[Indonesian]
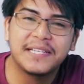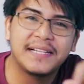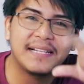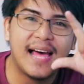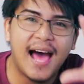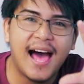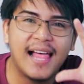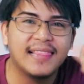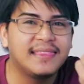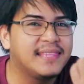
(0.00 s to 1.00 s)
channel
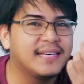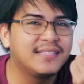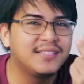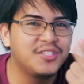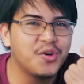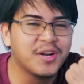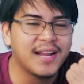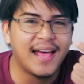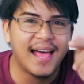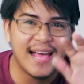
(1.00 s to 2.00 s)
Al The
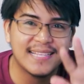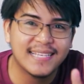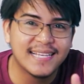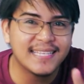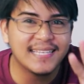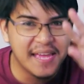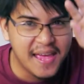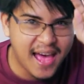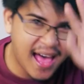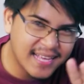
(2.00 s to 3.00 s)
Jurna. Asik-asik,
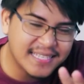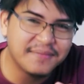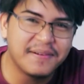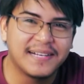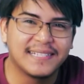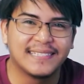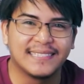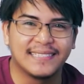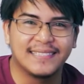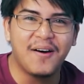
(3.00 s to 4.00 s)
asik
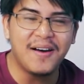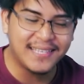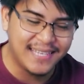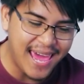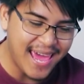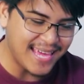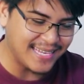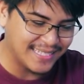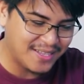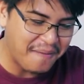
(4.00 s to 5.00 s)
banget. Oke,
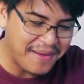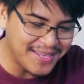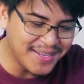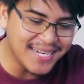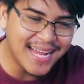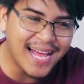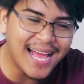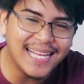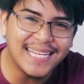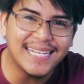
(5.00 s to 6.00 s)
okay, Sobat Jurna,
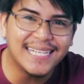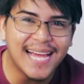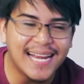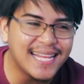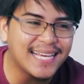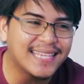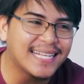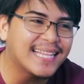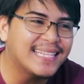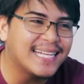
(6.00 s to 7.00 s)
kali ini ada yang kita
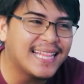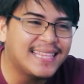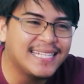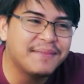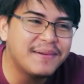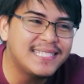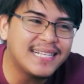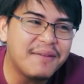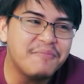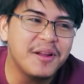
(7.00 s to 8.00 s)
nanti-nanti nih.
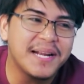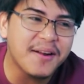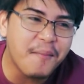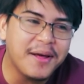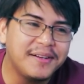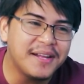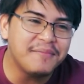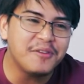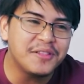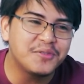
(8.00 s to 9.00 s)
Menjelang bulan
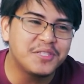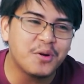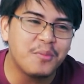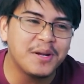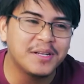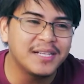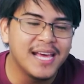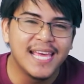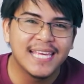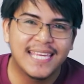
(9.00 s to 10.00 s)
Ramadan, bulan suci Ramadan,
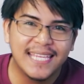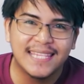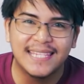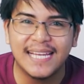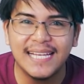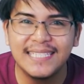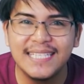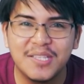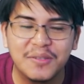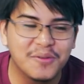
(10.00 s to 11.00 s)
kita
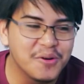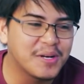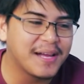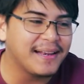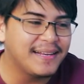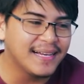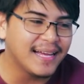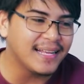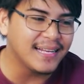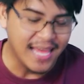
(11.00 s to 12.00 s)
disuguhkan
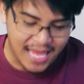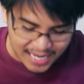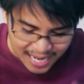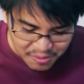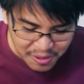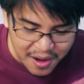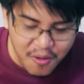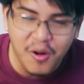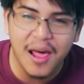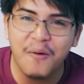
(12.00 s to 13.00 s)
dengan
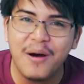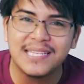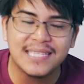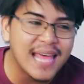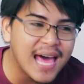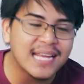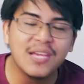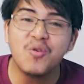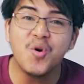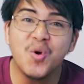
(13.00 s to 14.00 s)
lagu-lagu lawas dari
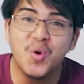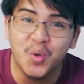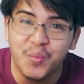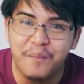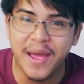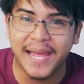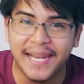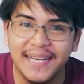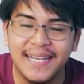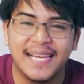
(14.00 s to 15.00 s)
Ungu
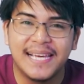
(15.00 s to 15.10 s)
Band